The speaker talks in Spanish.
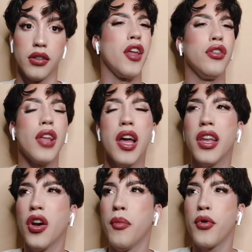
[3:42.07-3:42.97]
que no estás
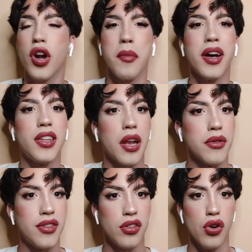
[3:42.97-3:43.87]
en ningún programa de
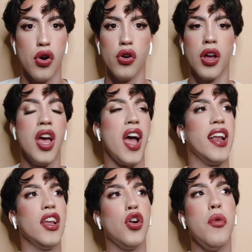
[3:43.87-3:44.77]
televisión,
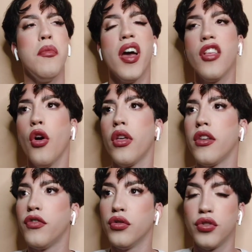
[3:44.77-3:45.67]
en ningún medio de
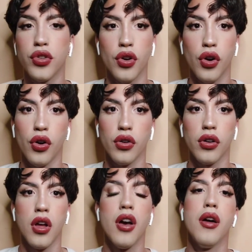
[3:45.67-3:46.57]
difusión.
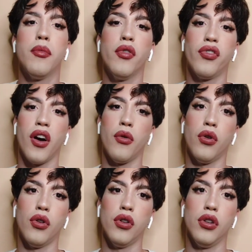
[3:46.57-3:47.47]
Por
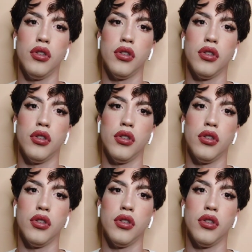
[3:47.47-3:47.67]
favor.